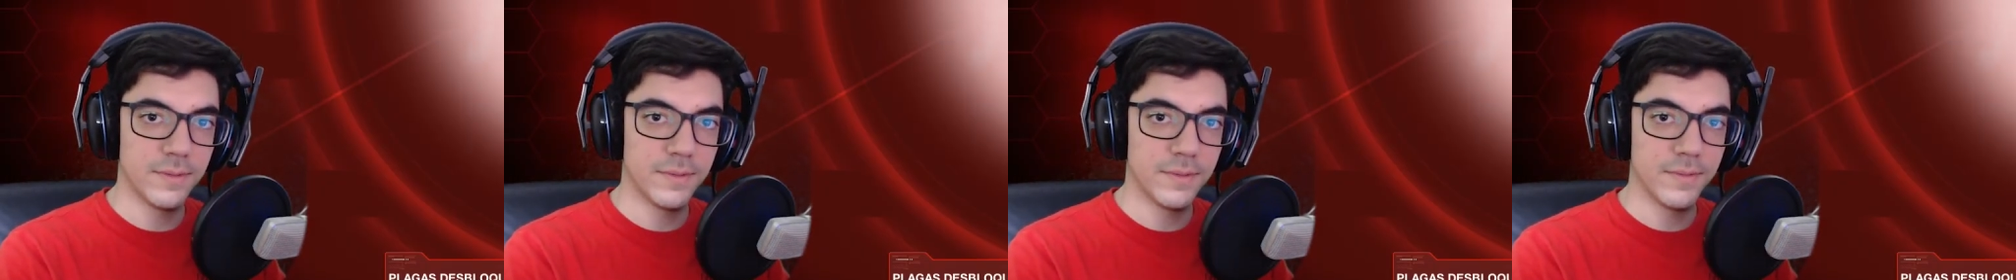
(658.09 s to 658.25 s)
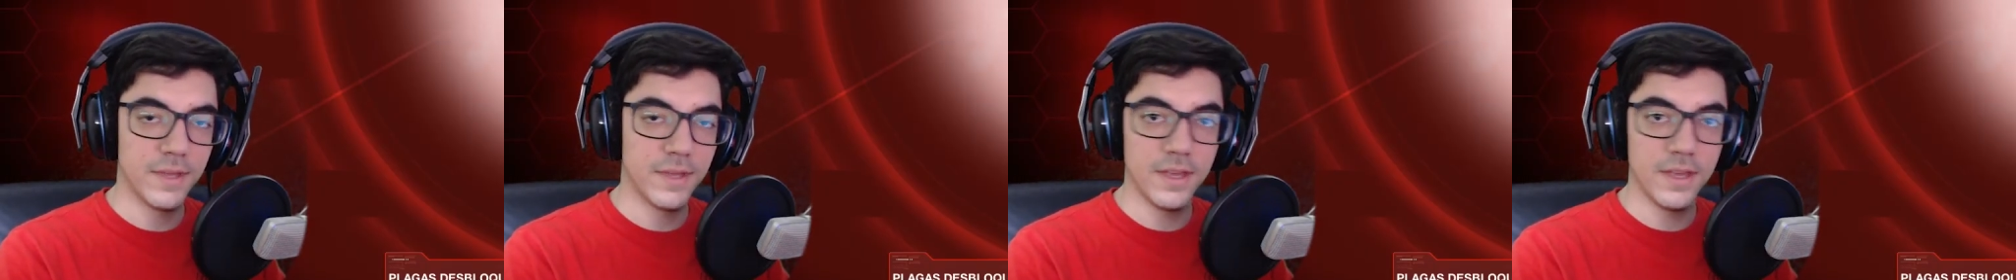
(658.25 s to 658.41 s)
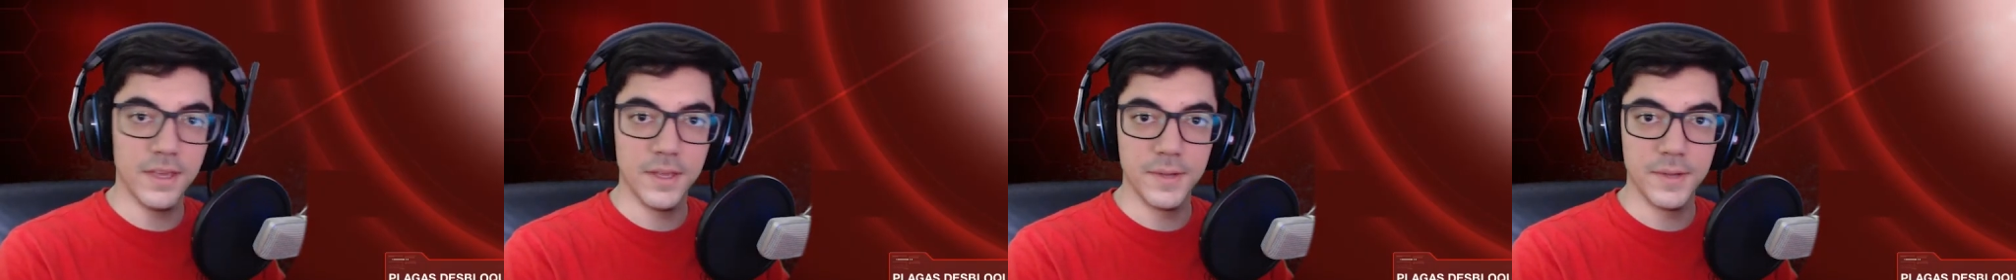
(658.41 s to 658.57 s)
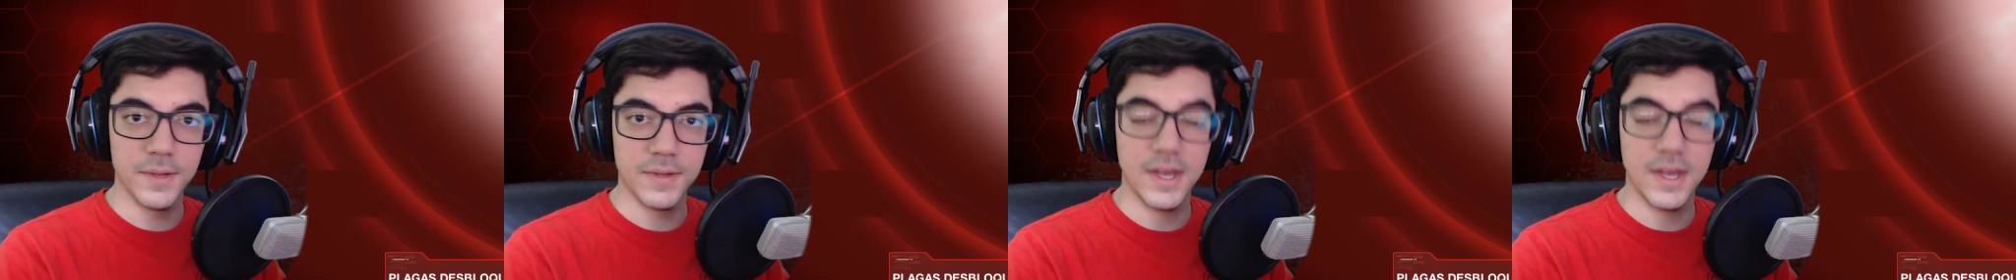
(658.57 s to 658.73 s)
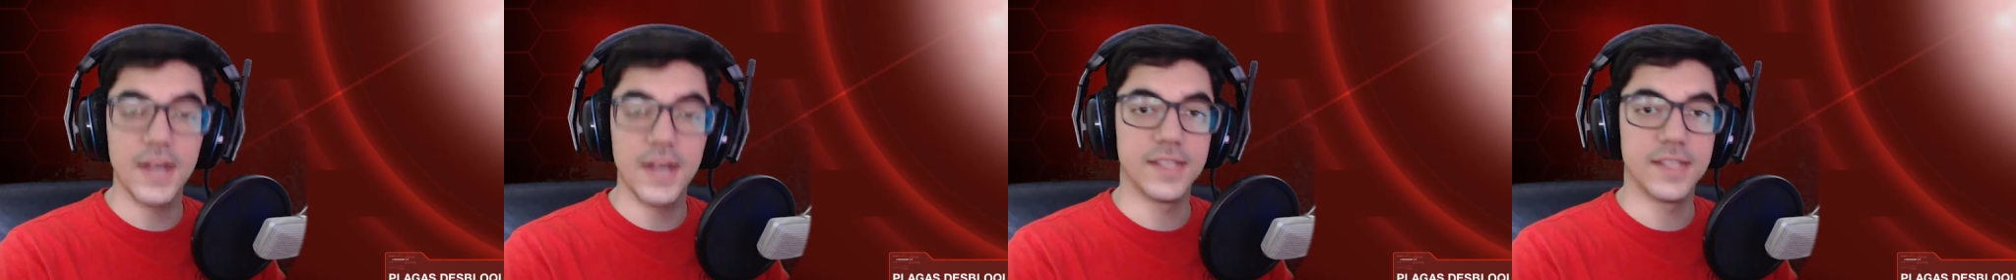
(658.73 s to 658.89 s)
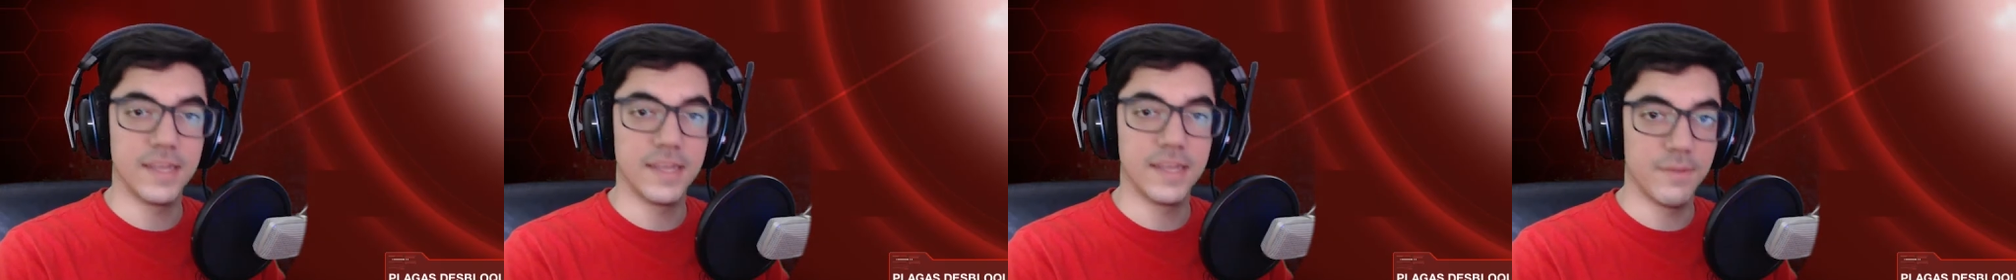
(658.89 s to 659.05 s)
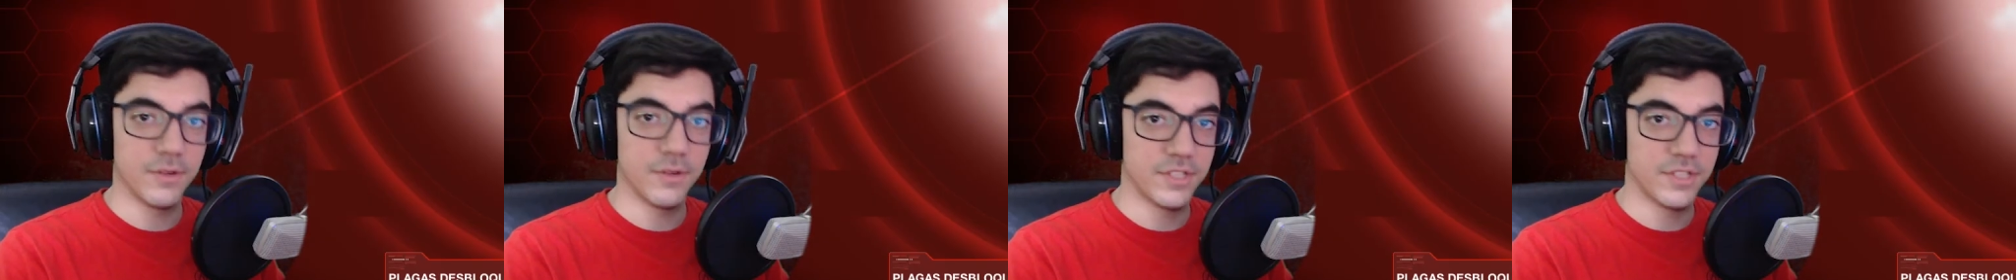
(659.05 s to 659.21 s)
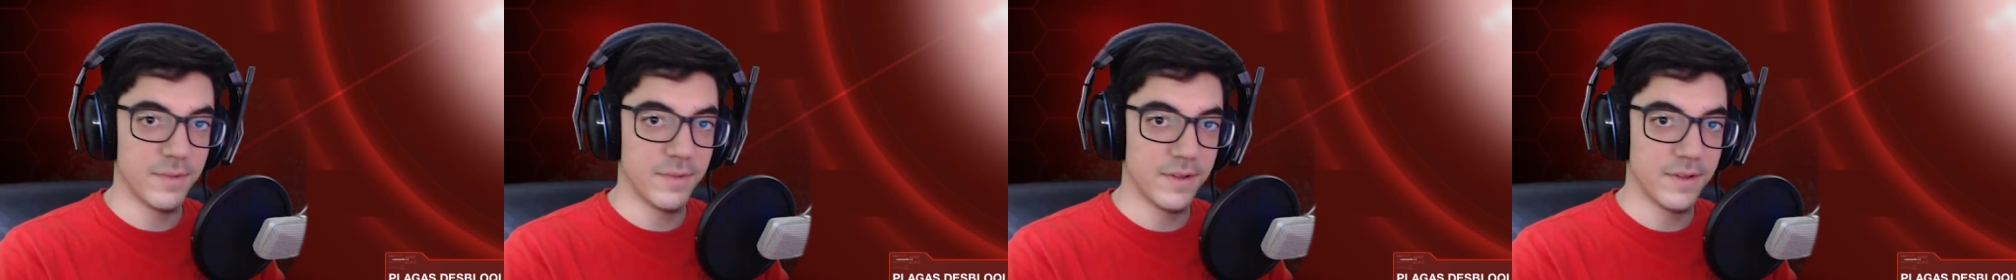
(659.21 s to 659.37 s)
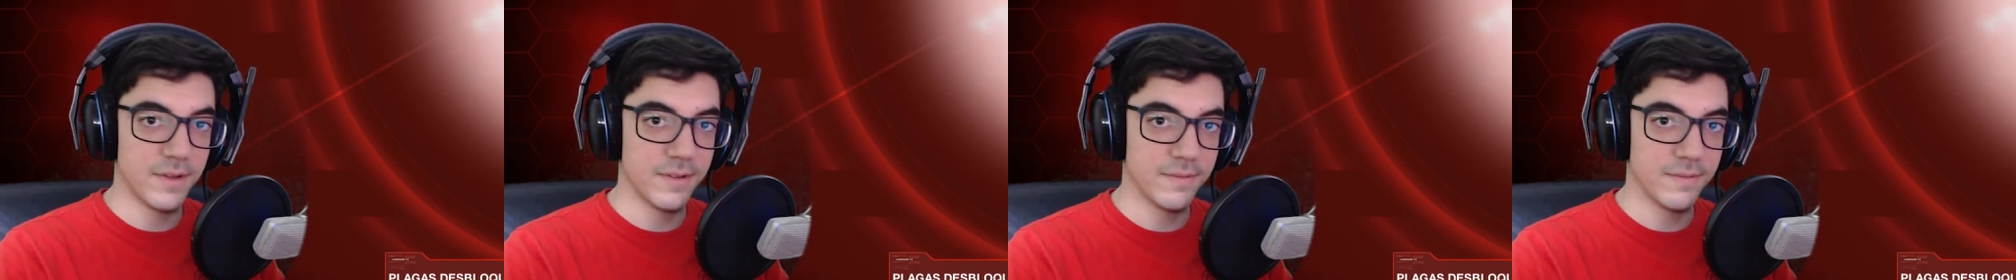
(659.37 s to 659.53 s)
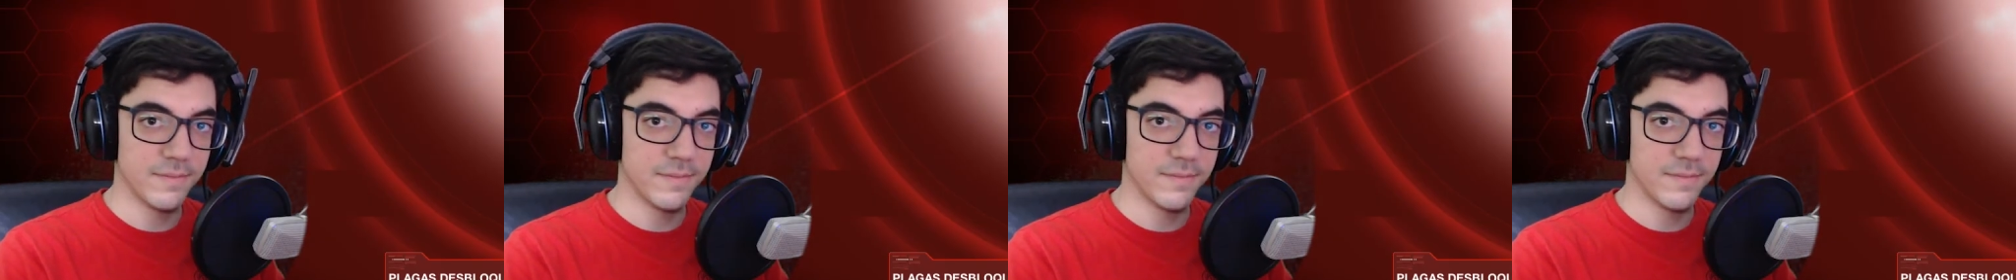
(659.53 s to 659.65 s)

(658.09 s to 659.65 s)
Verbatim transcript: y hasta la próxima.